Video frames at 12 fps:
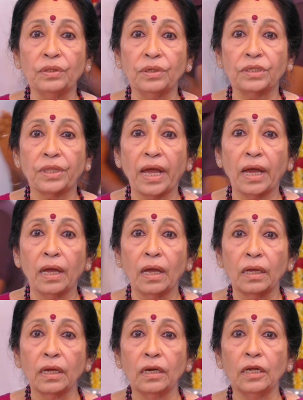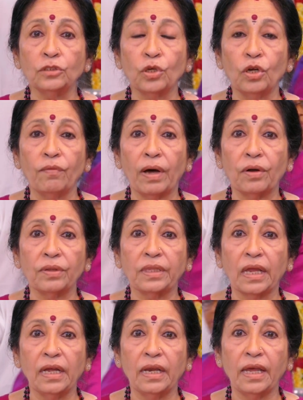வந்துடுத்து என்ன சொல்லுவாரோ
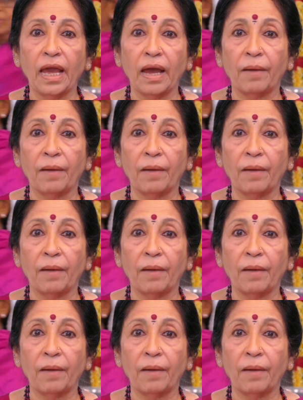தெரியலையே